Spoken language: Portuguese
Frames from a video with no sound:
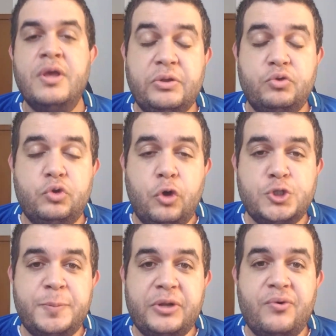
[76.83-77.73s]
Então
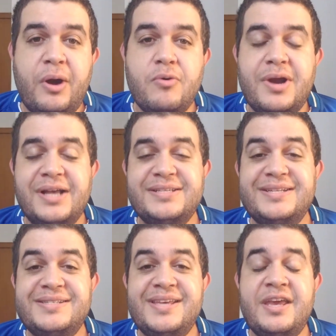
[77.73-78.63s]
torço para que o Raul
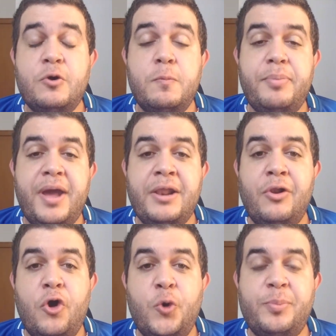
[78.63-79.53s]
Cáceres se recupere
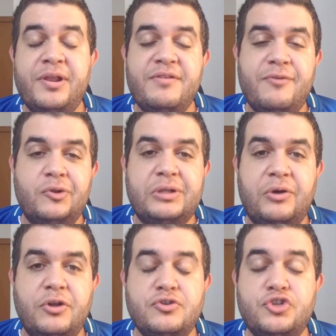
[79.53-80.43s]
logo para ele voltar
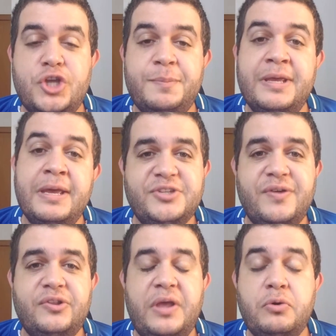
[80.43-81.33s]
ao nosso time, mas
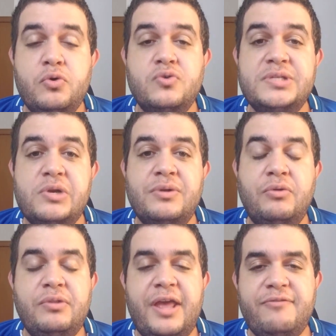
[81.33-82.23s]
fato é que o Cruzeiro
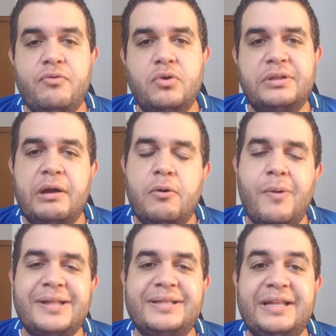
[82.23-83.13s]
não deve contar com
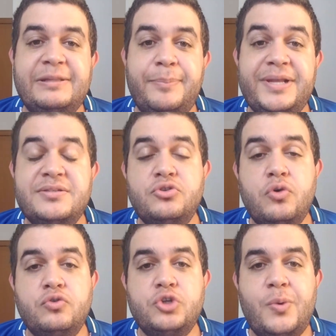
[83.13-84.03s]
um atleta para esse
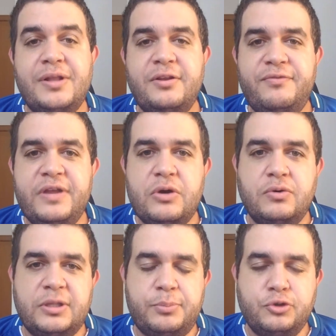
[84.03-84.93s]
jogo de quarta-feira
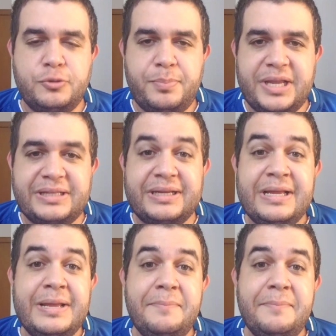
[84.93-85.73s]
contra a Ponte Preta,